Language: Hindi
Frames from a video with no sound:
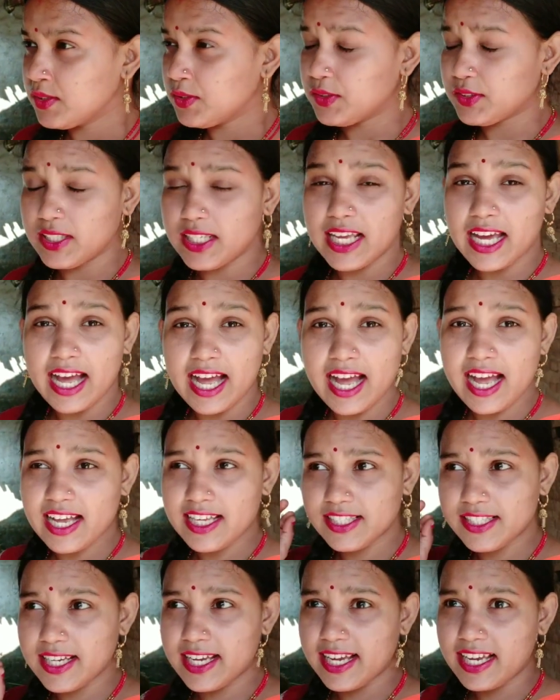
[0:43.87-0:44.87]
इसलिए तो
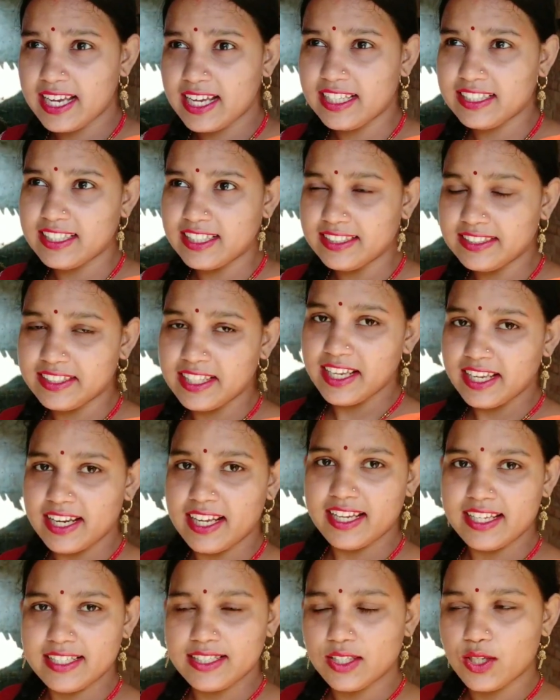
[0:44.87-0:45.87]
आज है
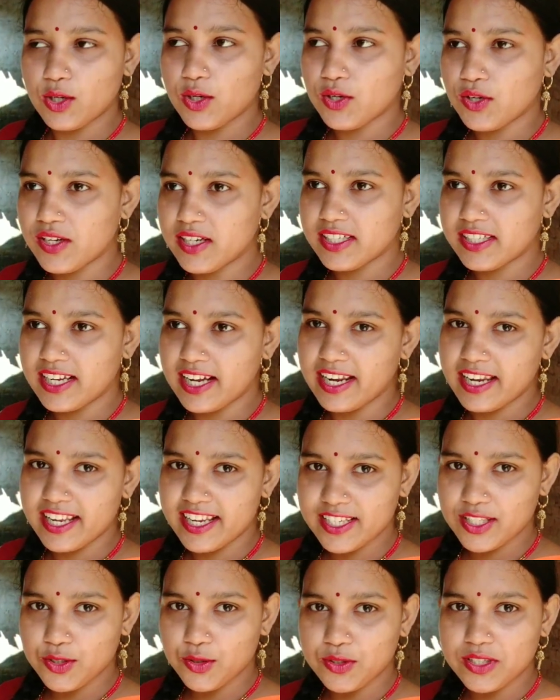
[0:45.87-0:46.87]
धनतेरस और कल
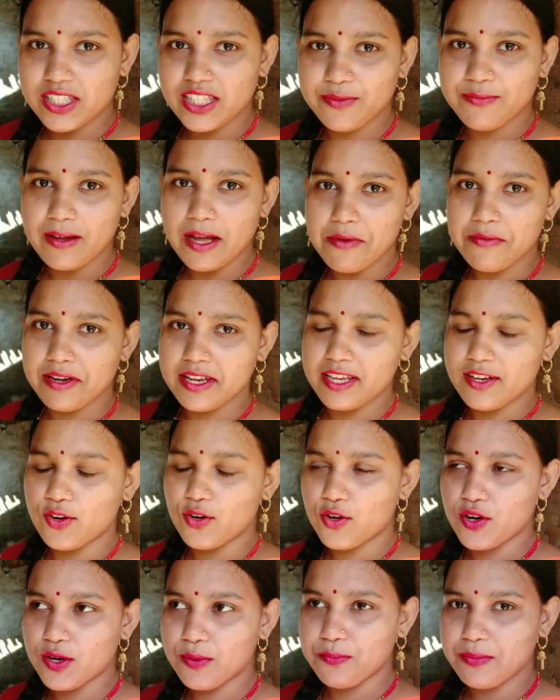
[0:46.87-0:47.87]
है छोटी दीपावली
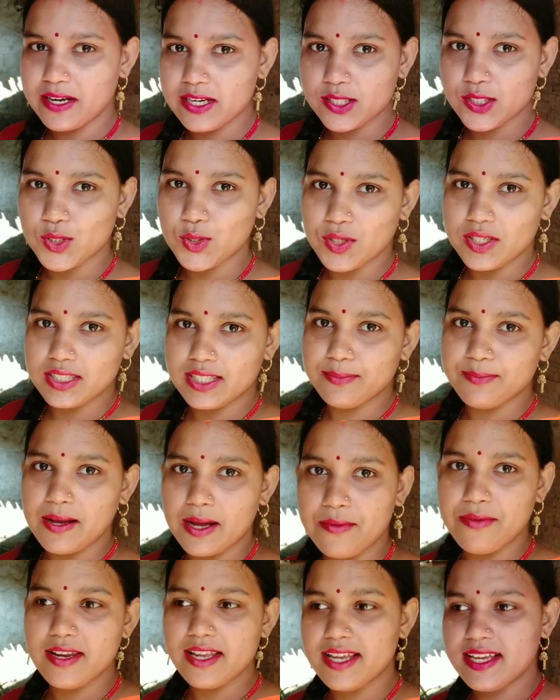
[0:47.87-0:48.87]
और परसों है
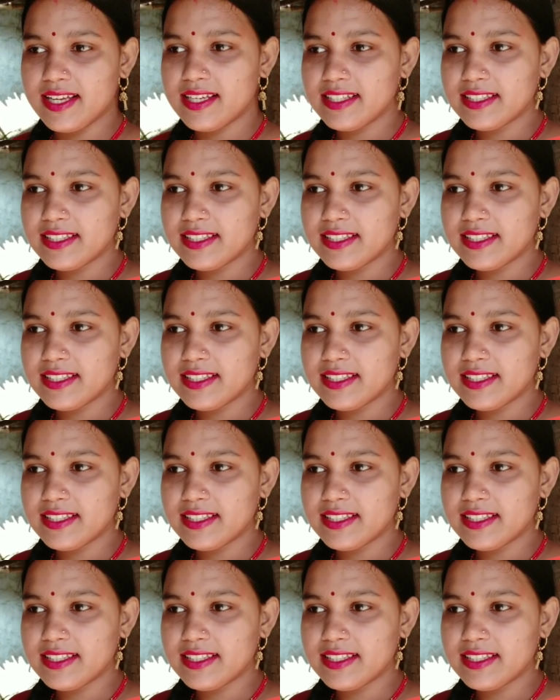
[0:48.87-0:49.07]
दीपावली